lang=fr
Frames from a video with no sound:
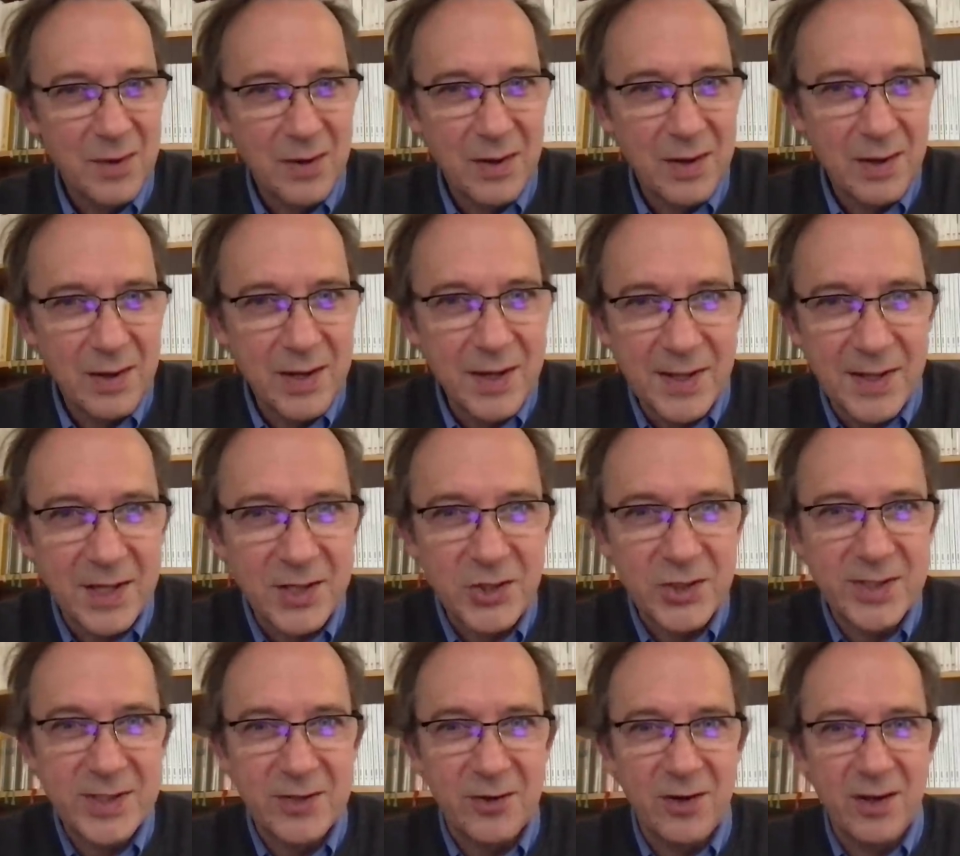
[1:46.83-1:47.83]

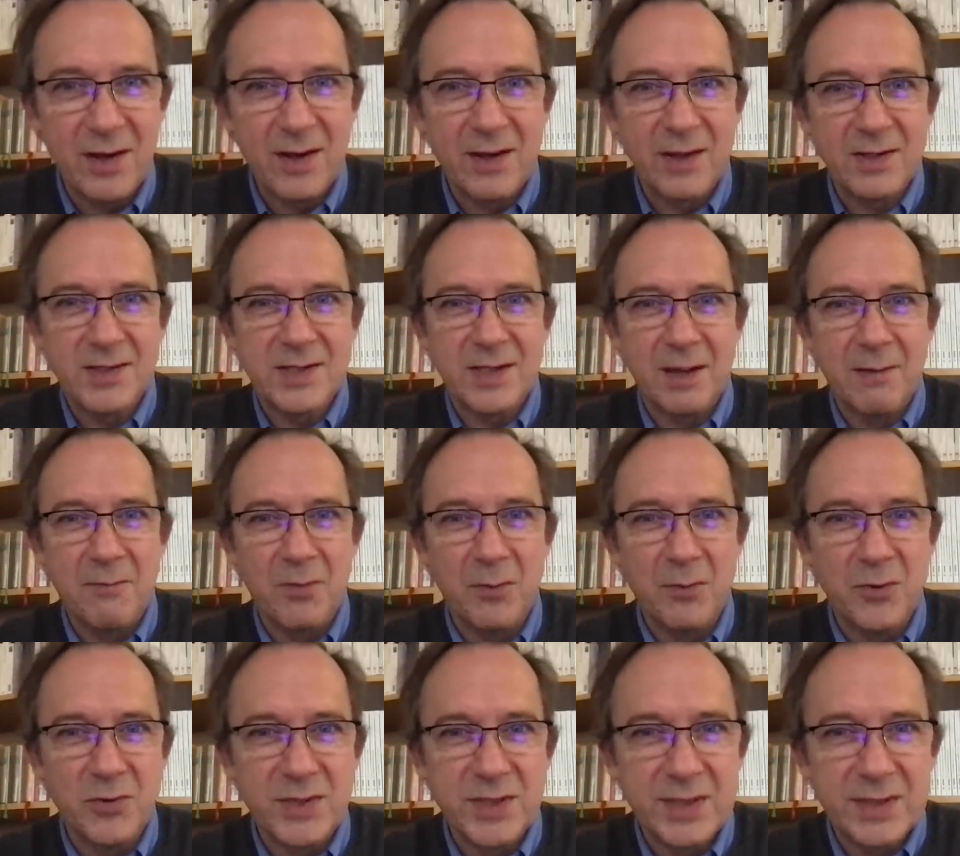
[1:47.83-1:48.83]
L'énergie solaire est extrêmement
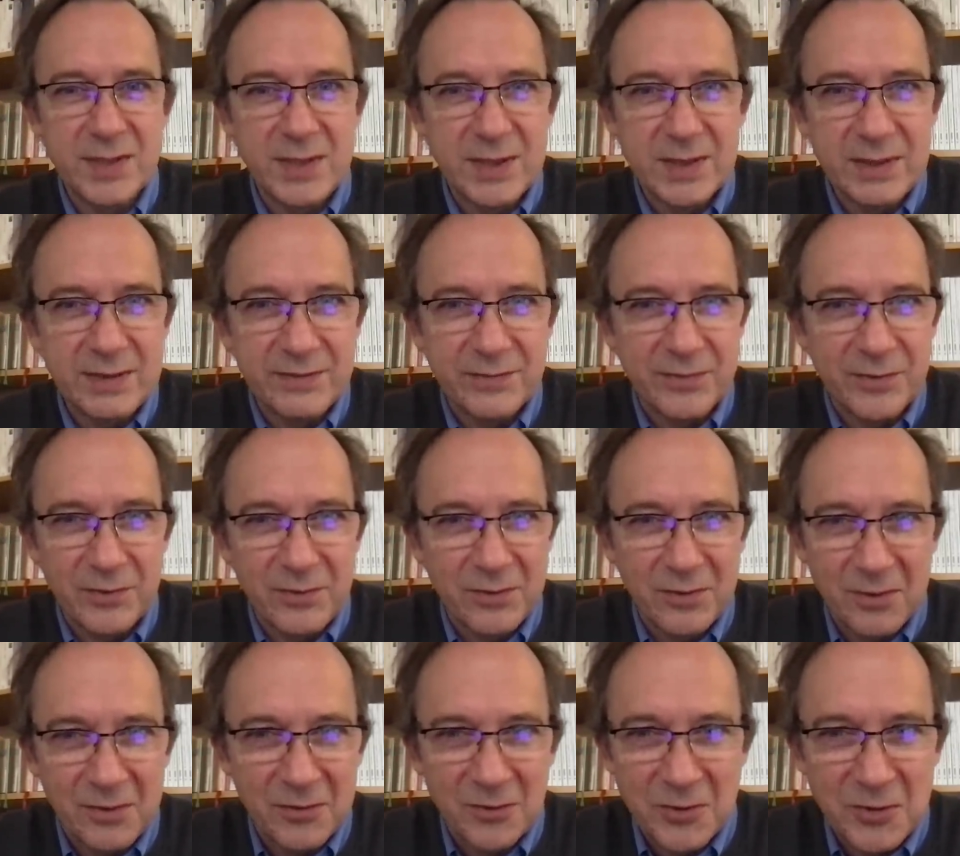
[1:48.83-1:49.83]
positive,
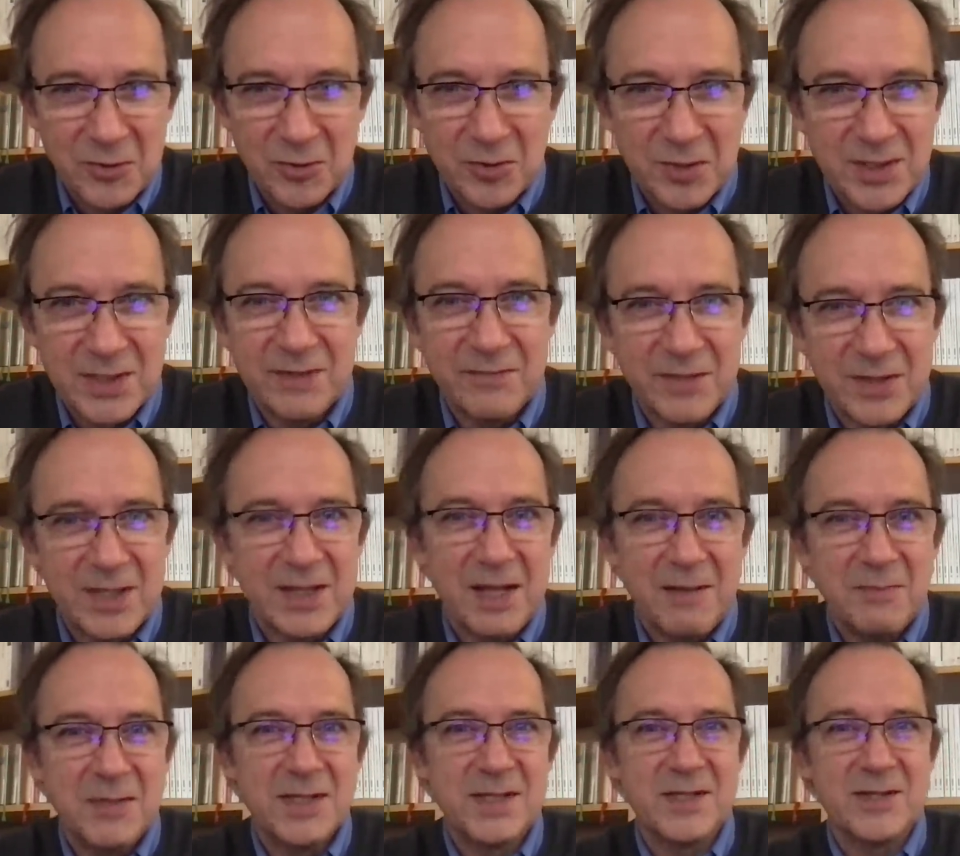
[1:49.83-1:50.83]
constructive,
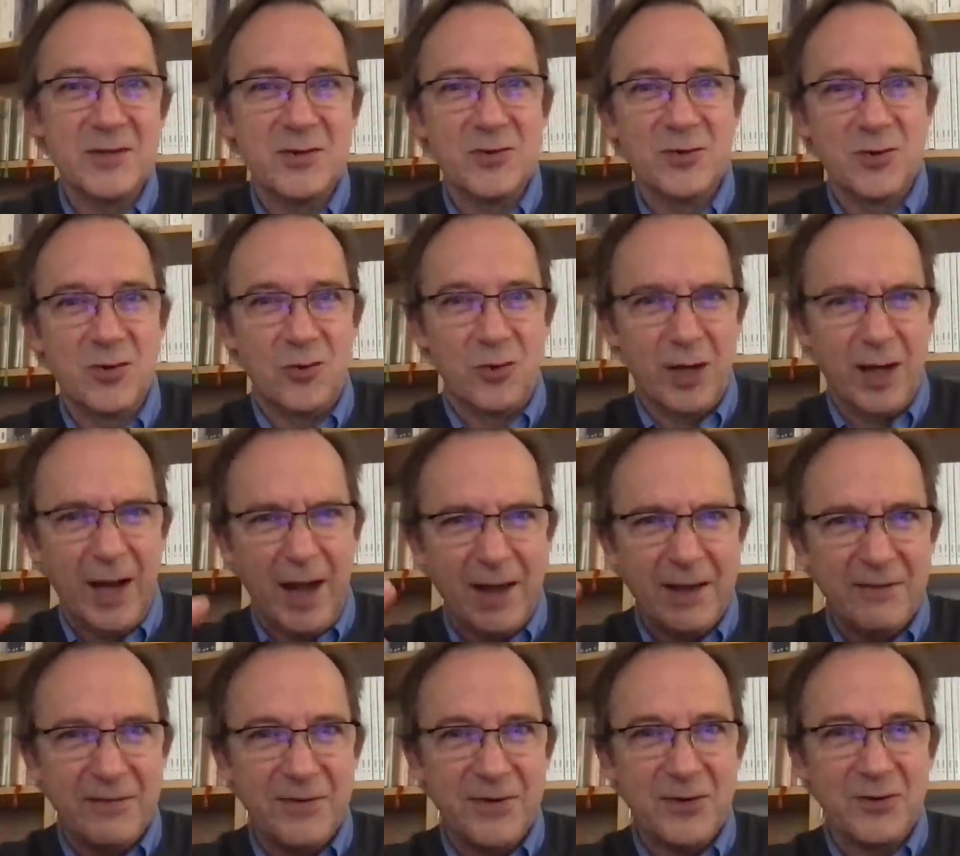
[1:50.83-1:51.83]
dynamisante,
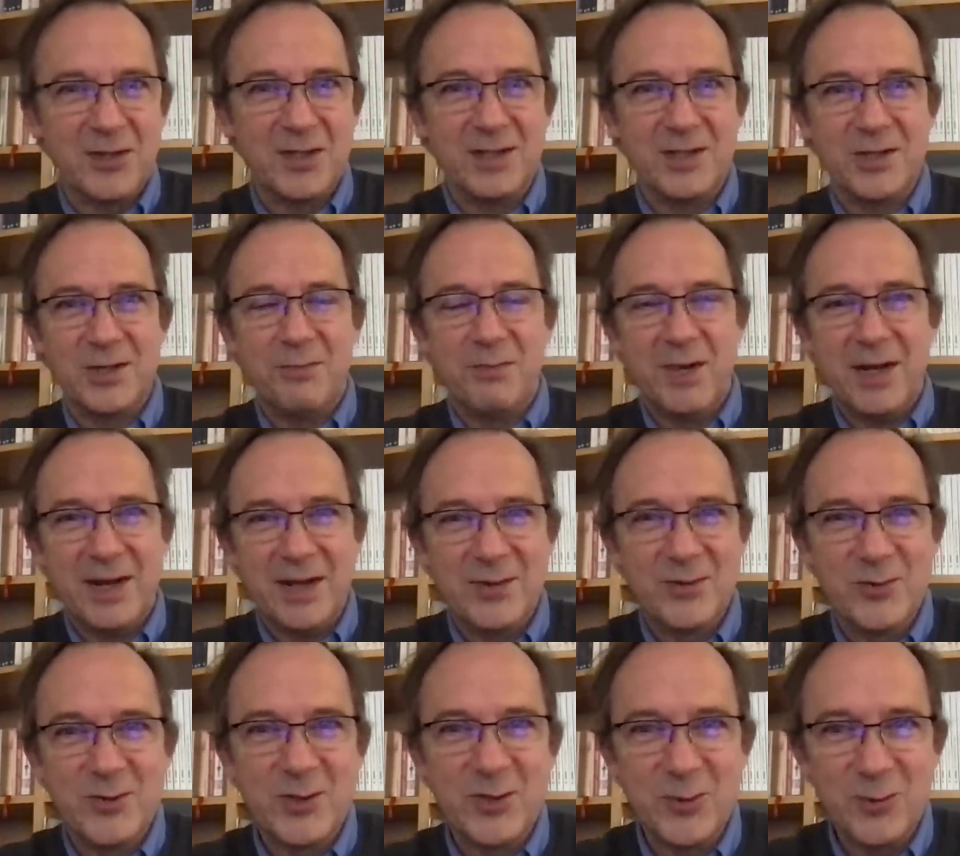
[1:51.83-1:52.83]
clarifiante, j'aime bien la
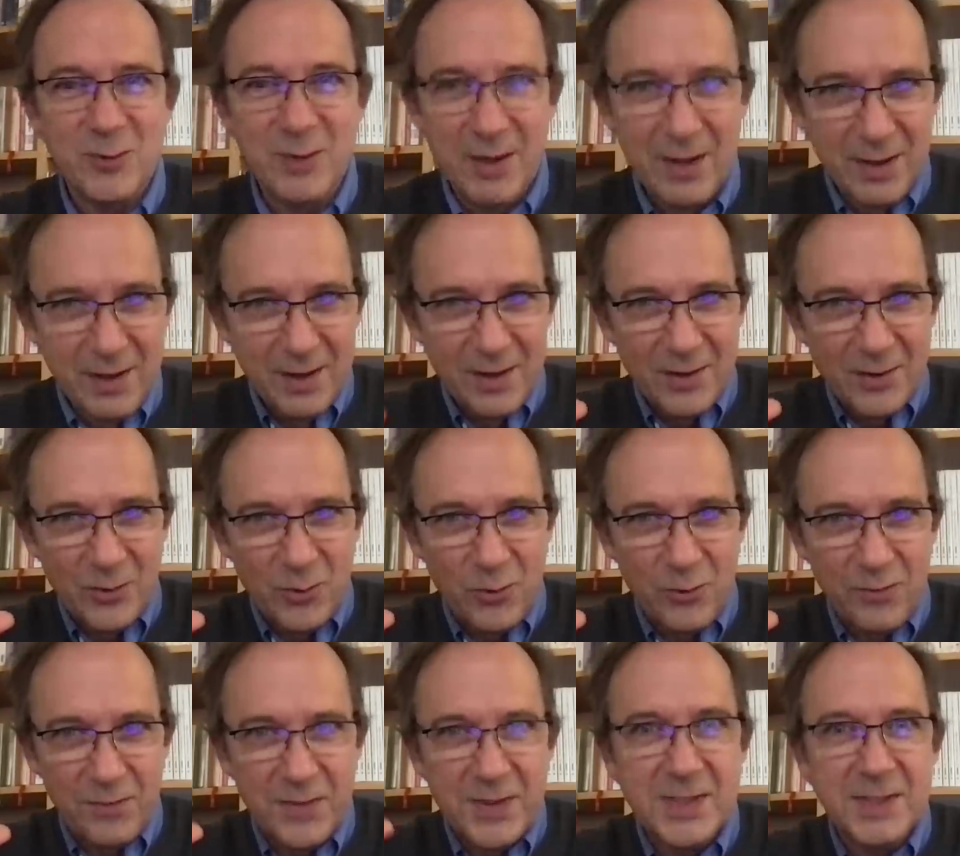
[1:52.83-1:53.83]
notion de
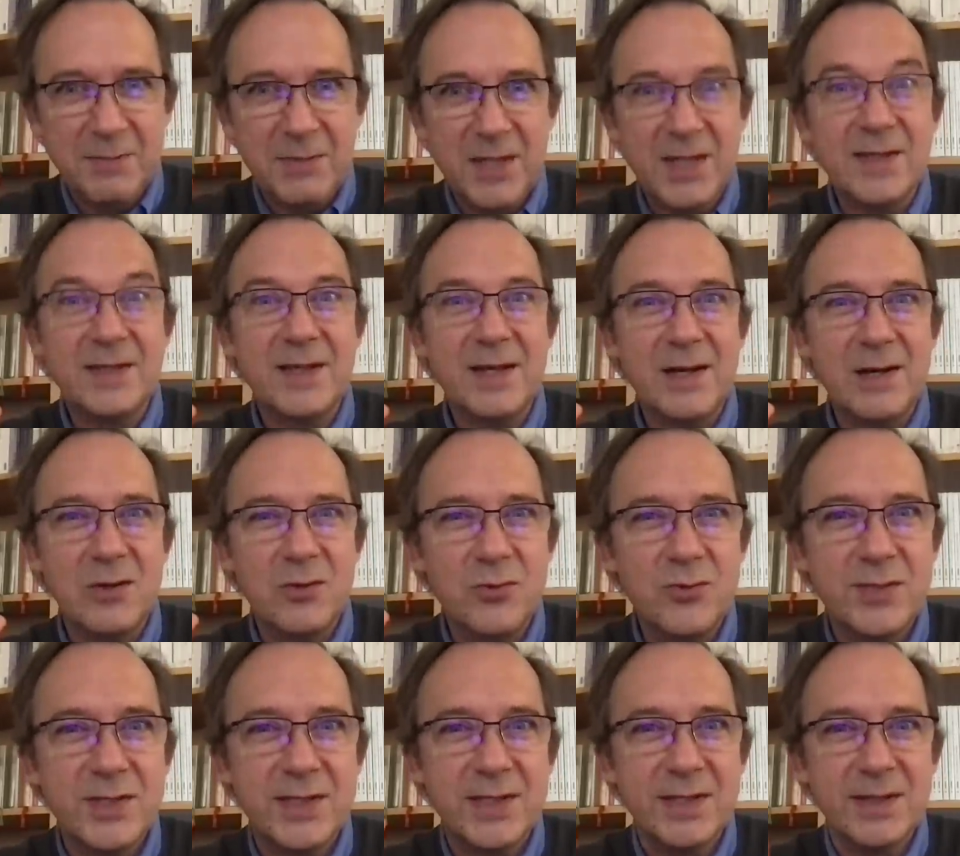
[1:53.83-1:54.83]
visibilité
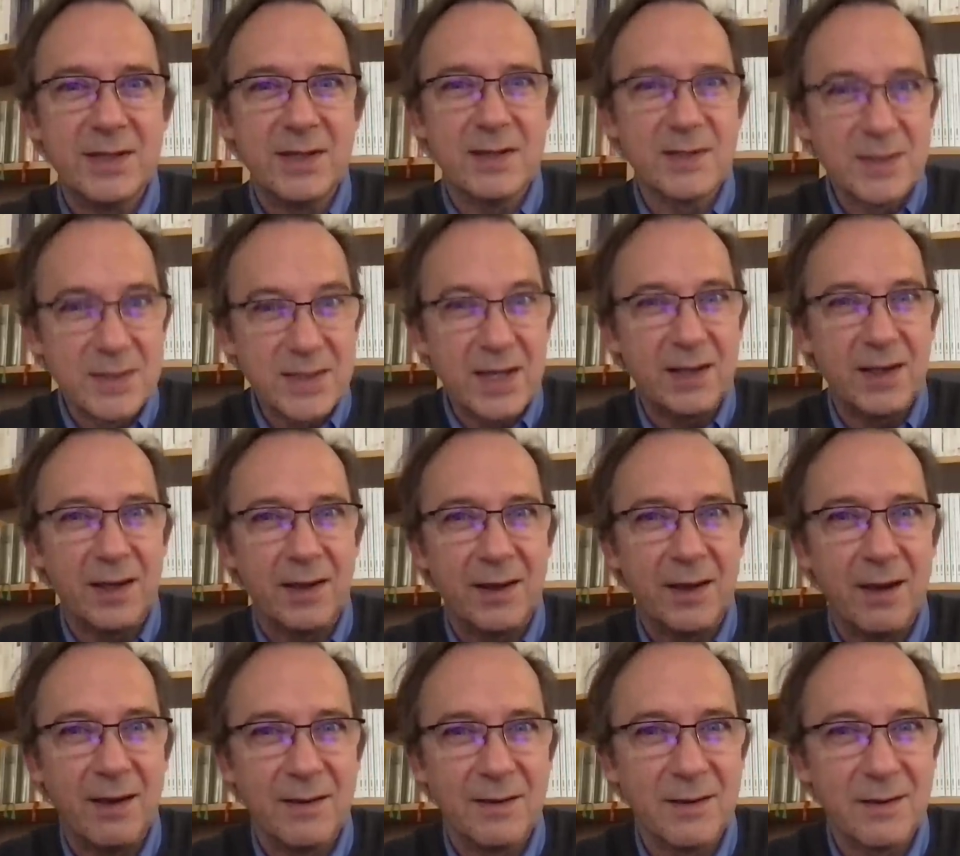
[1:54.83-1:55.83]
lucide, ça
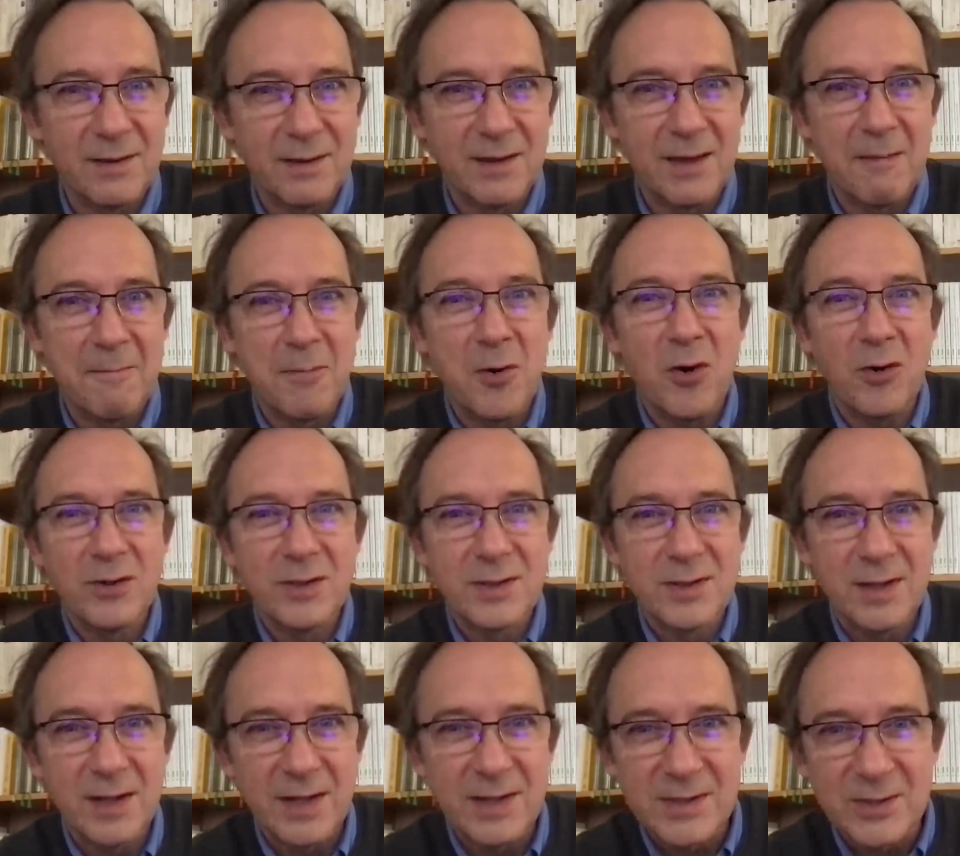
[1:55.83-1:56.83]
qu'incarne,
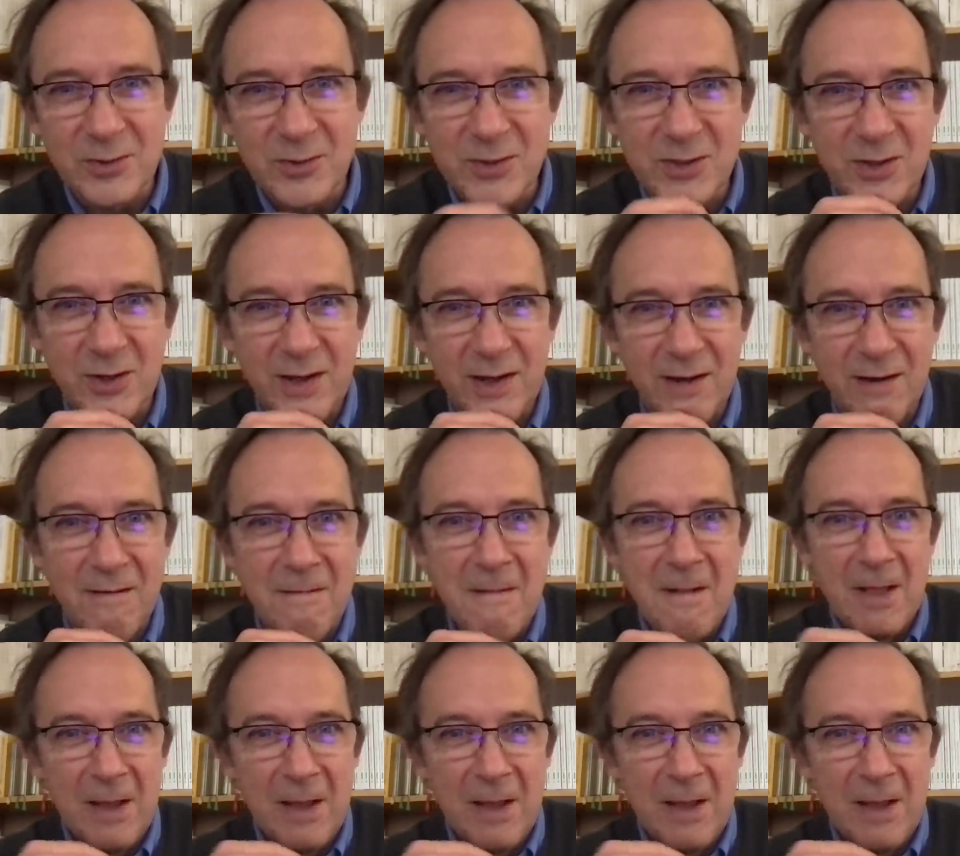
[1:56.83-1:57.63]
qu'importe l'astre solaire.